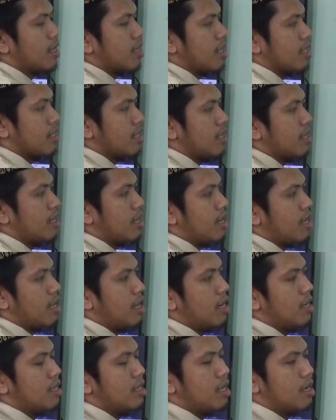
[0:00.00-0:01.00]
ketika
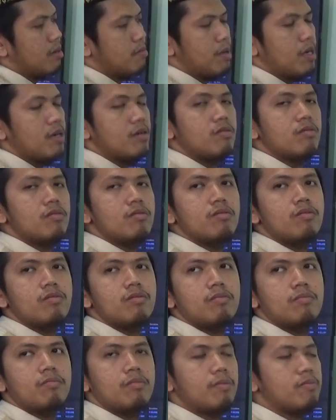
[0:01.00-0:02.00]
kalian
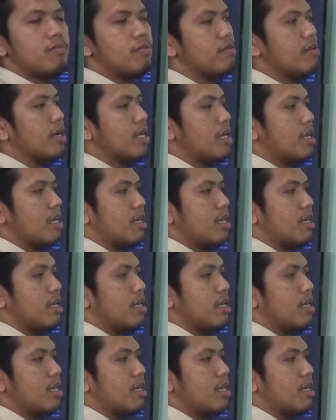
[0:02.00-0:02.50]
mau membuat